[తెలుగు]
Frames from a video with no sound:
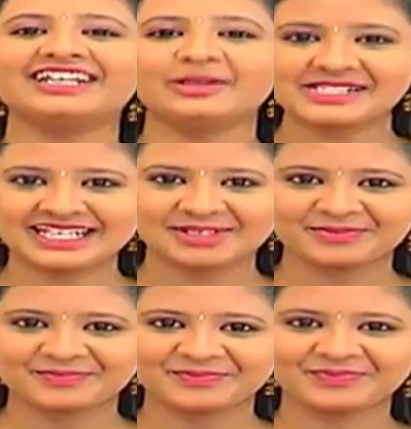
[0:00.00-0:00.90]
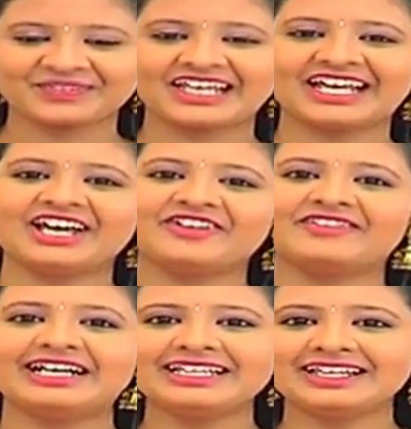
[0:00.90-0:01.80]
నమస్కారం
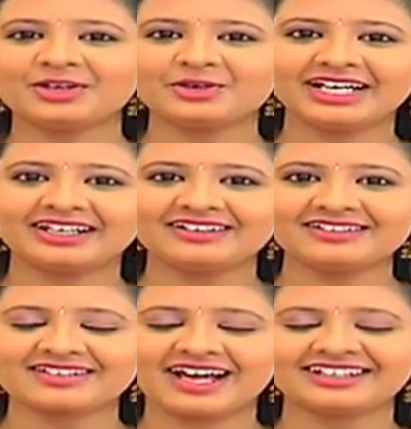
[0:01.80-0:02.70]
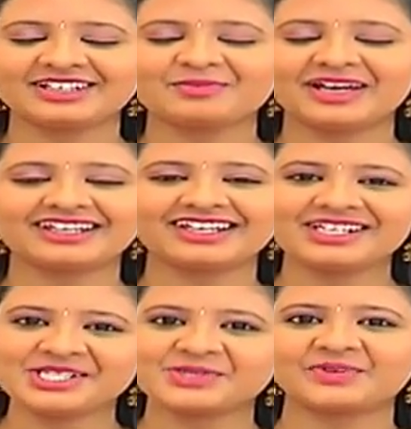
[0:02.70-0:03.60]
వెండితెర గోదావరి కార్యక్రమానికి
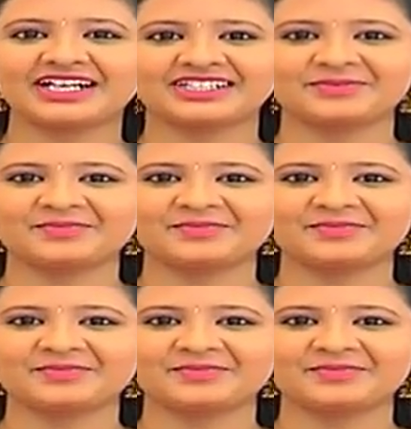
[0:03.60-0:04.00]
స్వాగతం